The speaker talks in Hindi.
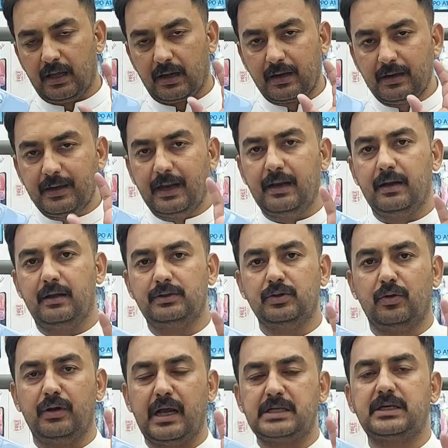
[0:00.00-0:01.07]
रियल
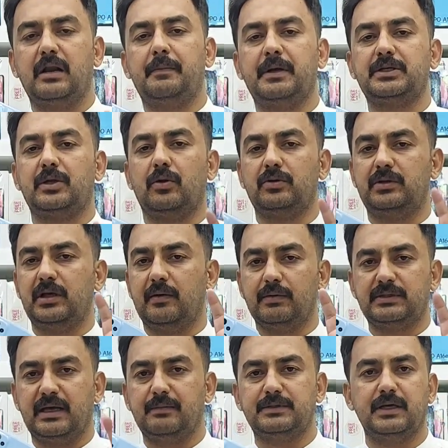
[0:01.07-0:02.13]
जो नेचुरल पिक्चर होती है वो
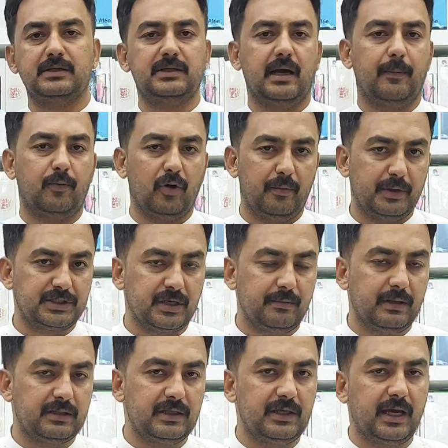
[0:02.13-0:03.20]
सैमसंग से आपको हमेशा
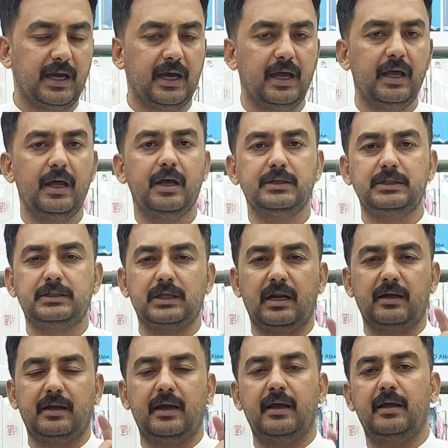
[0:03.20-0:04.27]
मिलती है जिस तरह
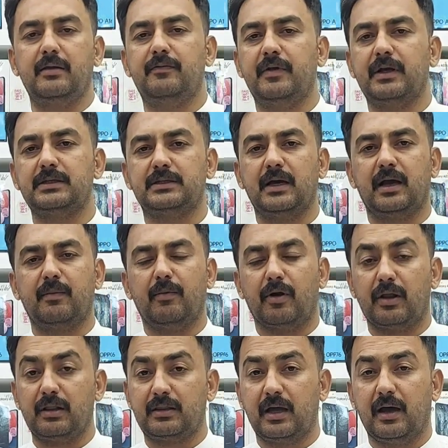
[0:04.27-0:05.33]
के इन्फिनिक्स का एक
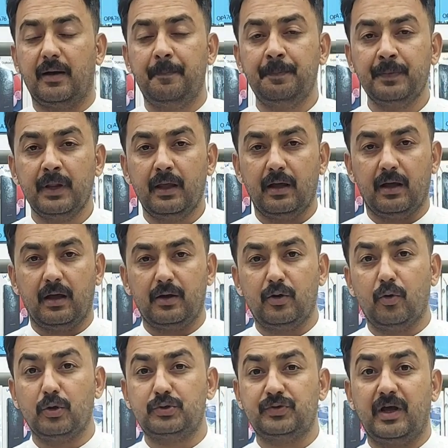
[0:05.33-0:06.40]
मॉडल था
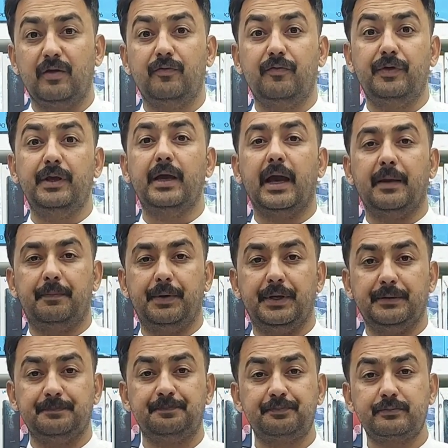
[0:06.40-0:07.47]
नोट ट्वेल्व वी आई
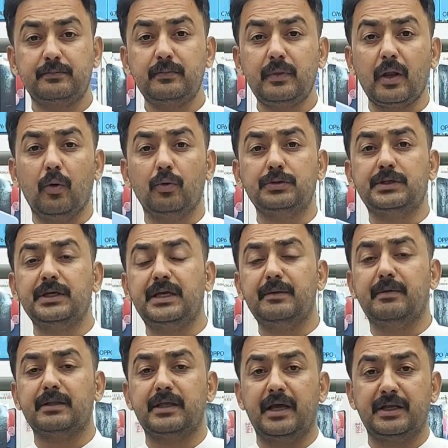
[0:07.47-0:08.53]
पी उसकी
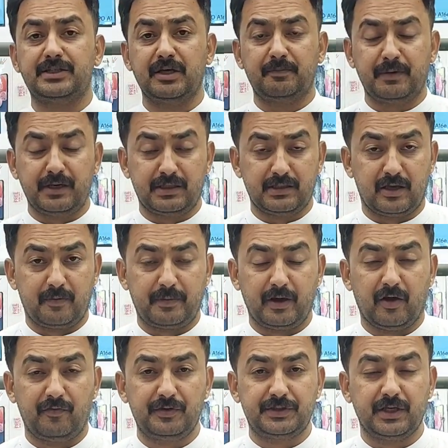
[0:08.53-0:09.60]
कीमत है छप्पन हज़ार रुपये
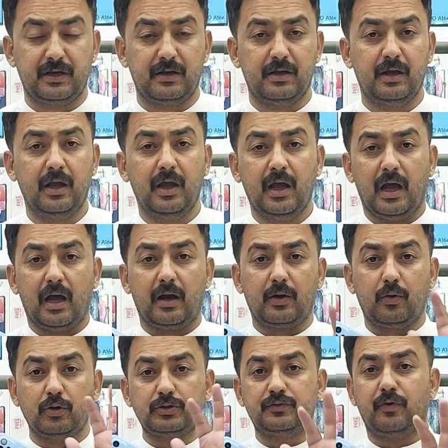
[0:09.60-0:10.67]
ऑफिशियल अगर
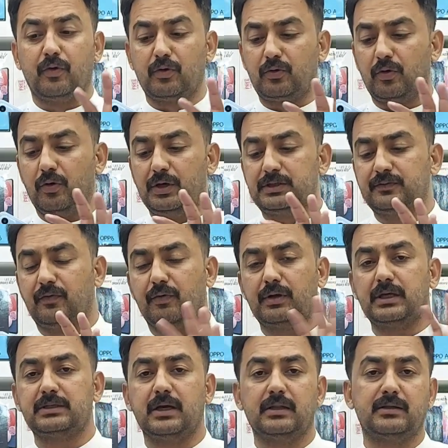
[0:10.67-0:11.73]
उस फ़ोन को इस फ़ोन
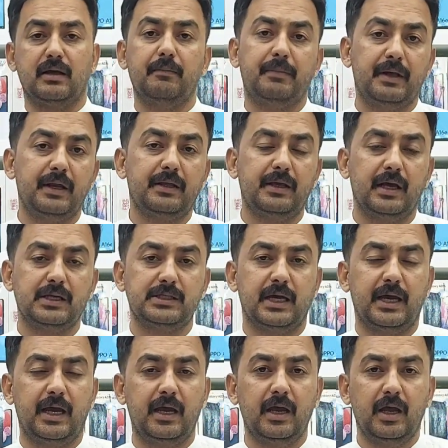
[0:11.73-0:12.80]
के साथ कंपेयर किया
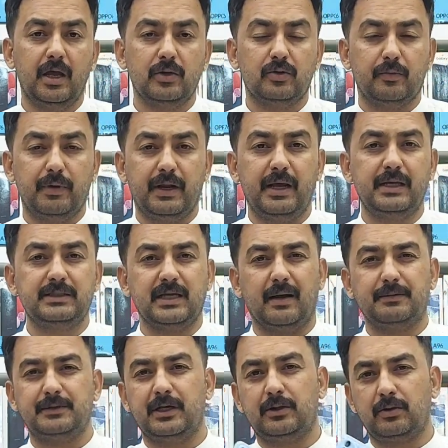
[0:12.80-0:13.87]
जाए तो मेरे हिसाब
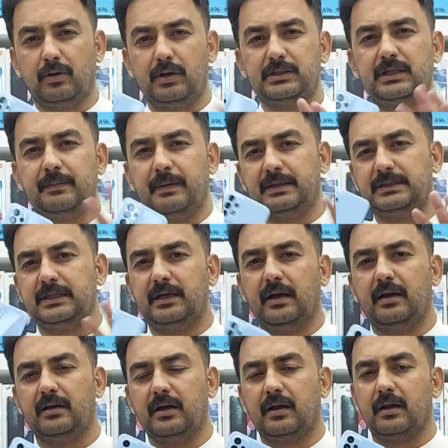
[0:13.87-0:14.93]
से थोड़े से पैसे
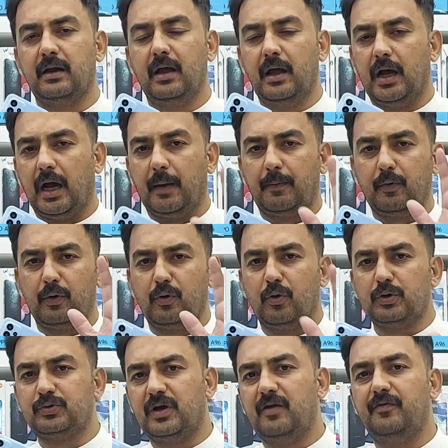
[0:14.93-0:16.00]
डालकर आपको
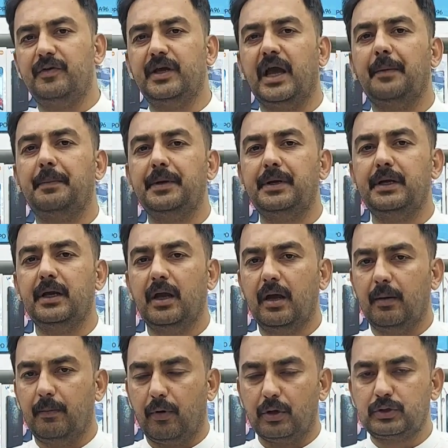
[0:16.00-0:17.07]
नोट ट्वेल्व वी
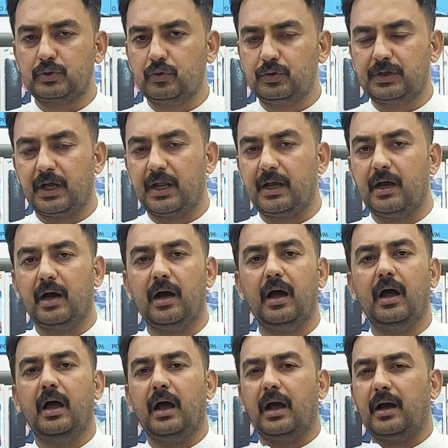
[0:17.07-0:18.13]
बहुत सूट करेगा
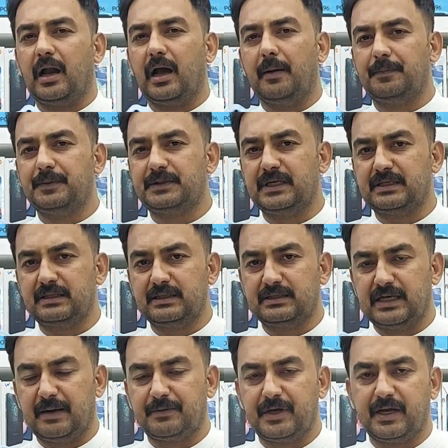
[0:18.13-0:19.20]
अगर आप सिक्स
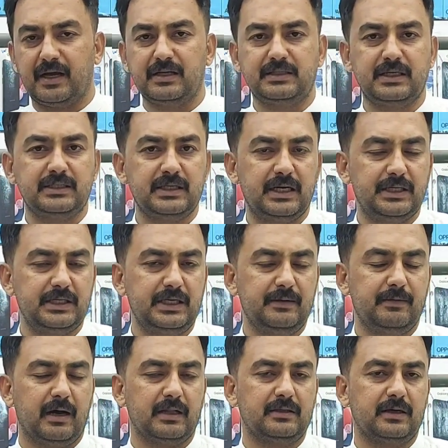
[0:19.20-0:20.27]
स्नैपड्रैगन एटी की
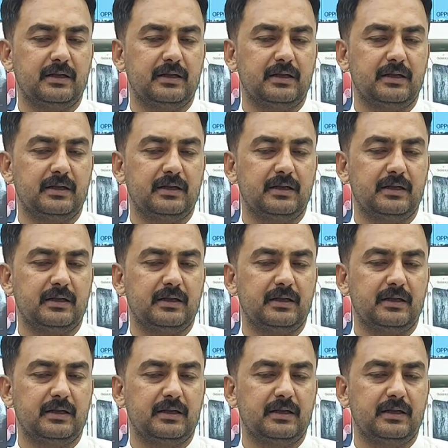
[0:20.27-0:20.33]
बात